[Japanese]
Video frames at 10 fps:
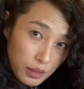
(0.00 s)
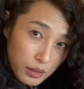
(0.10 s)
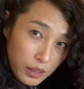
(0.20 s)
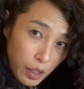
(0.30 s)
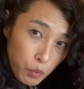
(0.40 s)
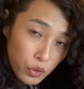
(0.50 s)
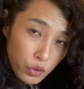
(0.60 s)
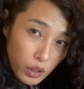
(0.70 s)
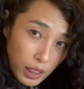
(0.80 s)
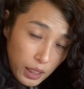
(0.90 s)
根
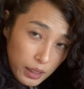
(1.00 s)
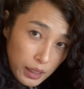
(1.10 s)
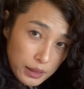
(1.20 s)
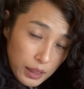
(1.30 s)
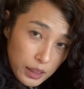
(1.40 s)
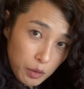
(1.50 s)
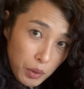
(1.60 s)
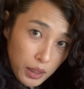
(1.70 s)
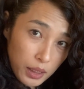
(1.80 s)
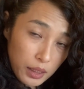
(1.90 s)
元から毛先
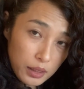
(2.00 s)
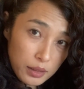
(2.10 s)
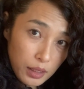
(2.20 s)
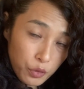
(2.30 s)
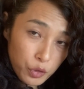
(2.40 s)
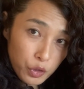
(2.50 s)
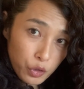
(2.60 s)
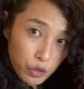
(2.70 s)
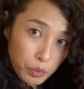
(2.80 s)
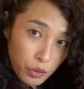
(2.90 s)
まで行った時の
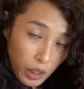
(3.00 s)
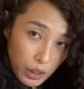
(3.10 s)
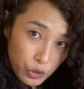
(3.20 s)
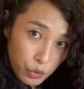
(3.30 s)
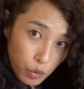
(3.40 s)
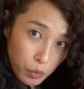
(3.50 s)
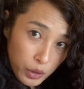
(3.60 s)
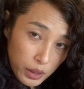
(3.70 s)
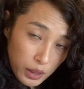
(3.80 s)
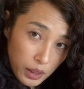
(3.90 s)
指の感触を覚
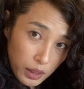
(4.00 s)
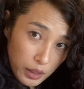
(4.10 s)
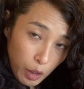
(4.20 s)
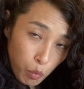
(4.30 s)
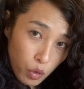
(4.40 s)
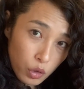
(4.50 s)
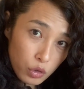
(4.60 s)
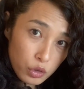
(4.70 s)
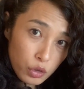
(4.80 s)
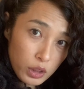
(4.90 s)
えていただいて戻
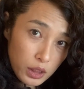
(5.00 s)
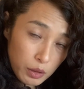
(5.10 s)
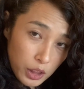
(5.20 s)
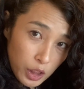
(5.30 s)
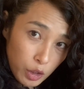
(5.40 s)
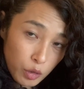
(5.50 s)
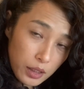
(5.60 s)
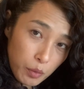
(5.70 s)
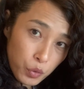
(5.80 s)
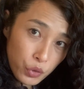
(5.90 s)
る時に
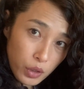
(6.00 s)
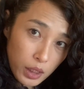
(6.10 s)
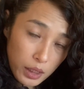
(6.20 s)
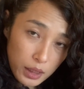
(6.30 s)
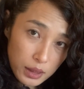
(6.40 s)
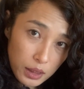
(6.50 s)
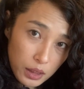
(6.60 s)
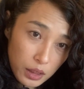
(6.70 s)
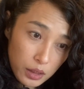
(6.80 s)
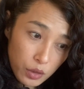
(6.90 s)
根元から毛先
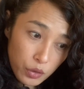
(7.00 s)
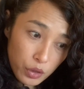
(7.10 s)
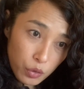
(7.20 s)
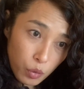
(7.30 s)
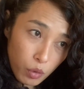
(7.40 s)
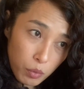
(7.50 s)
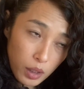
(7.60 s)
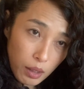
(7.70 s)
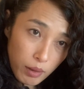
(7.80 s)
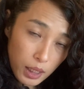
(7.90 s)
に行った時とほぼ
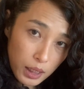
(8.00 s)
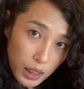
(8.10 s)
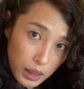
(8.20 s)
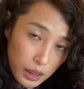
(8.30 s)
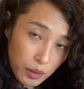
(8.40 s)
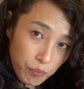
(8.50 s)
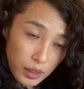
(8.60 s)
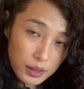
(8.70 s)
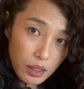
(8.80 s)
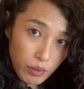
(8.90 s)
変わらない
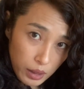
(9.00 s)
手触